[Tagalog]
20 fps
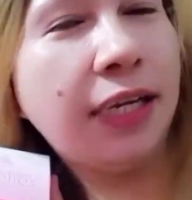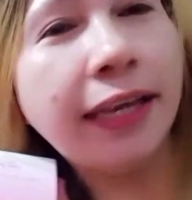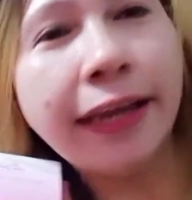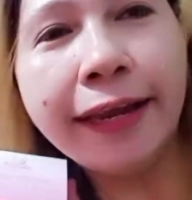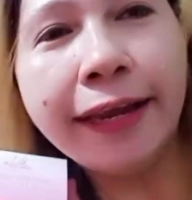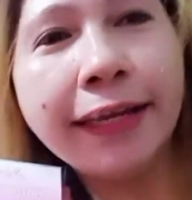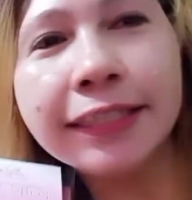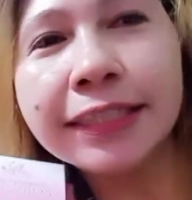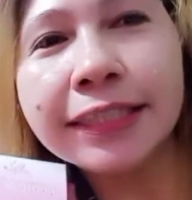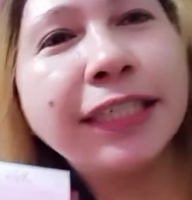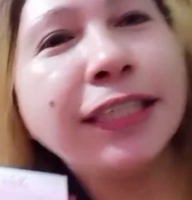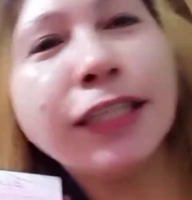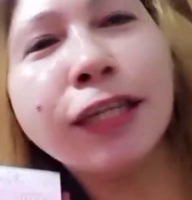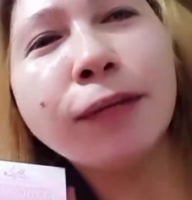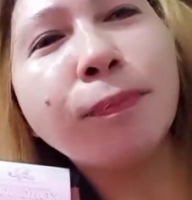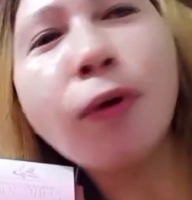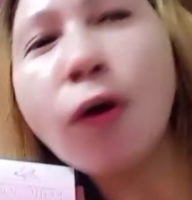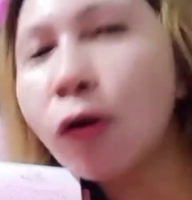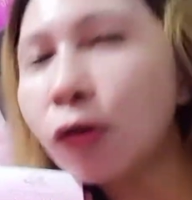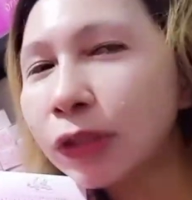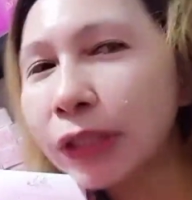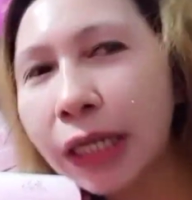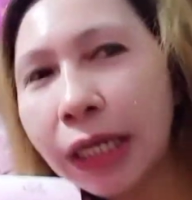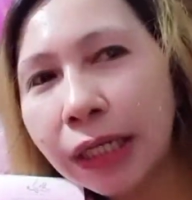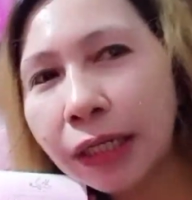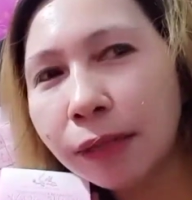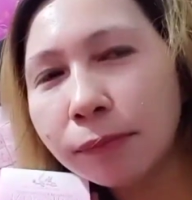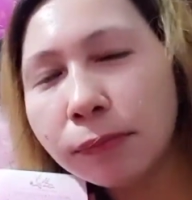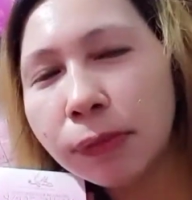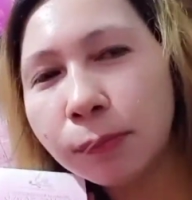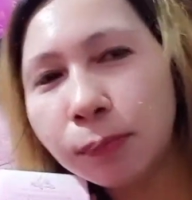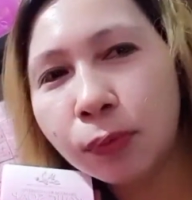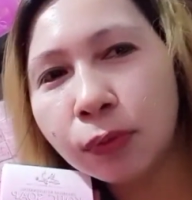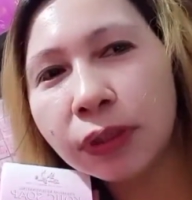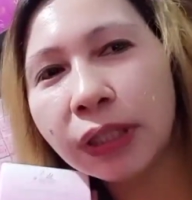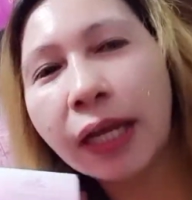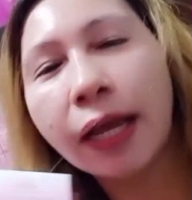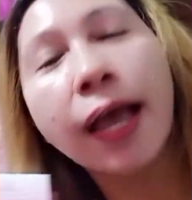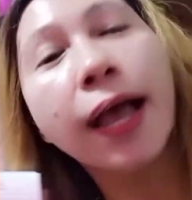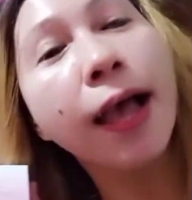Yes. Hindi po ako talaga
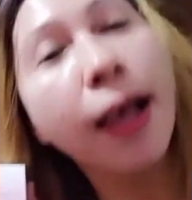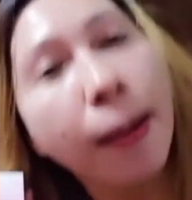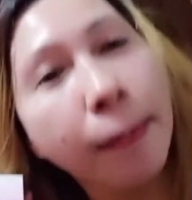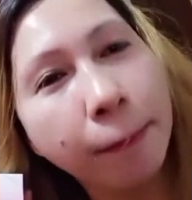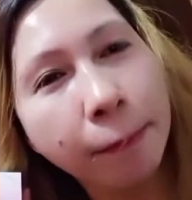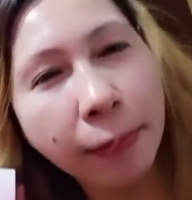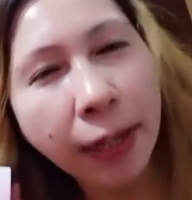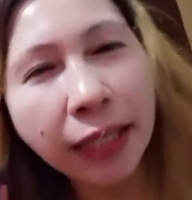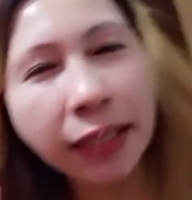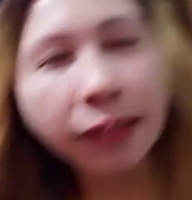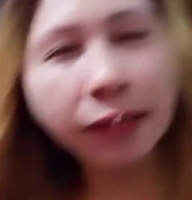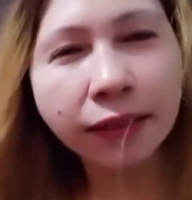maputi. But